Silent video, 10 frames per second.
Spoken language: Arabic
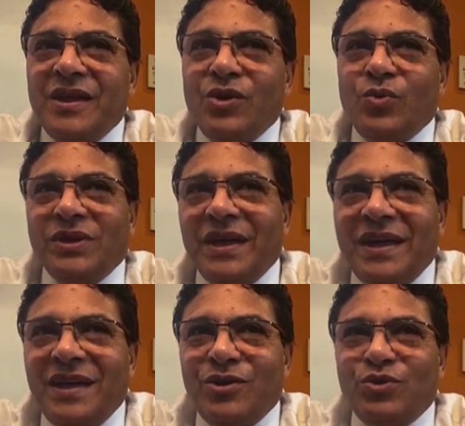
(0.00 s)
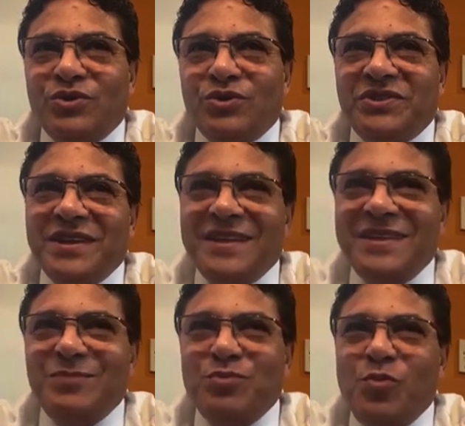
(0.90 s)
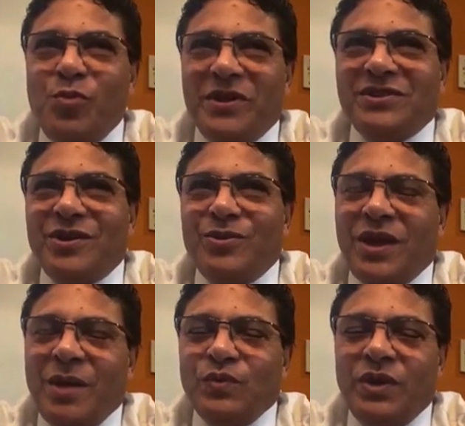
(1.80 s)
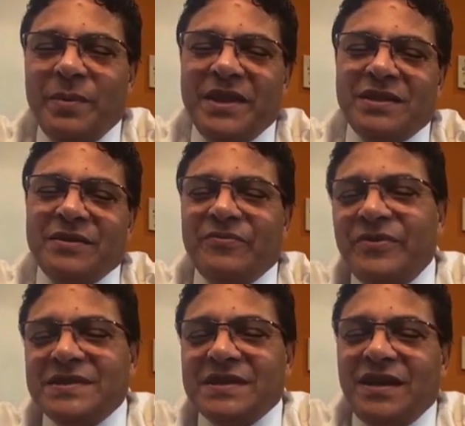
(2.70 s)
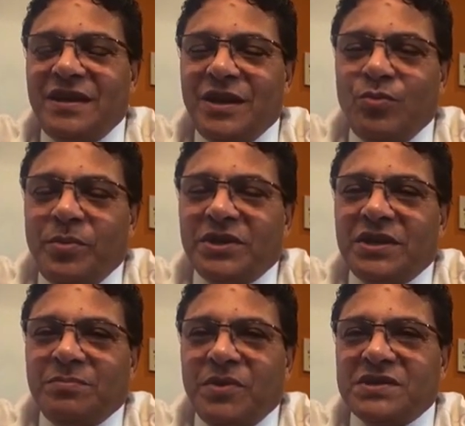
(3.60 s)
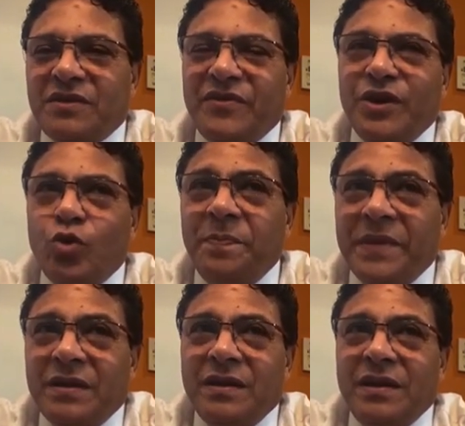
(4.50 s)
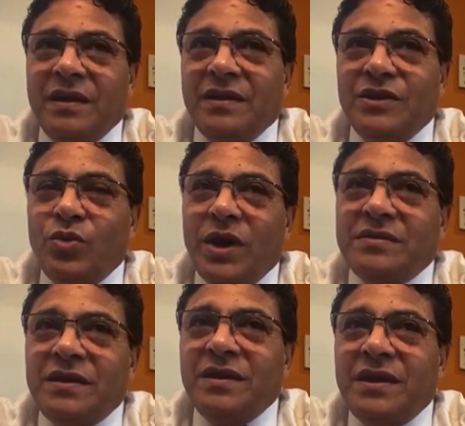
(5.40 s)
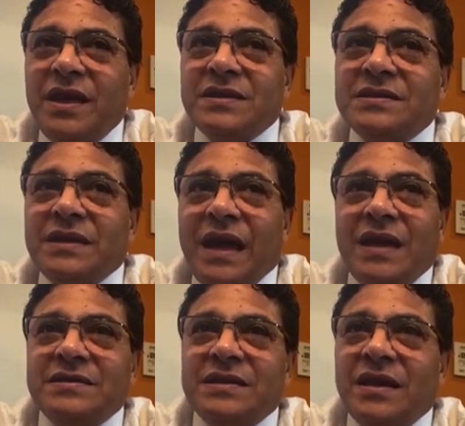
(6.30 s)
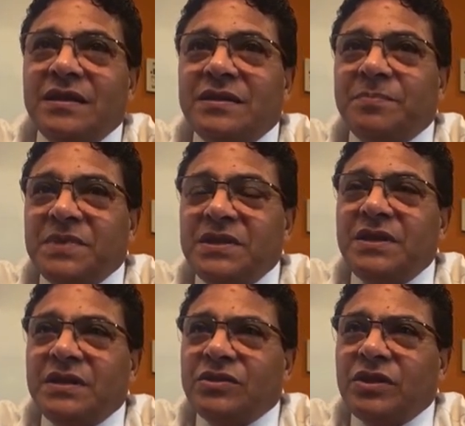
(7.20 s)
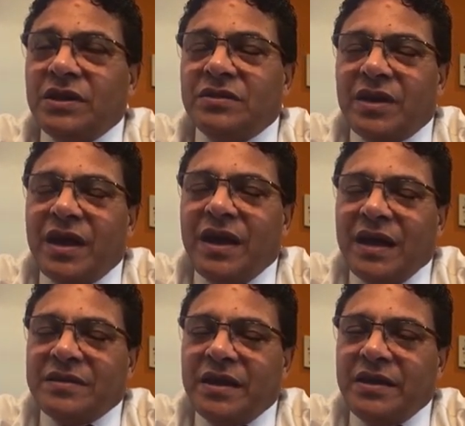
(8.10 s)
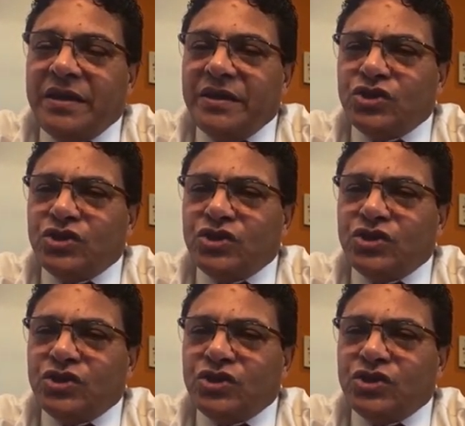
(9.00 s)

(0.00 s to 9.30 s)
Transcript: والله انا كنت ناديت بمبادره والحمد لله بدات تنفذها اللي هي مبادره مصر في قلوبنا دلوقتي الناس عايزه تبتدي ترجع تاني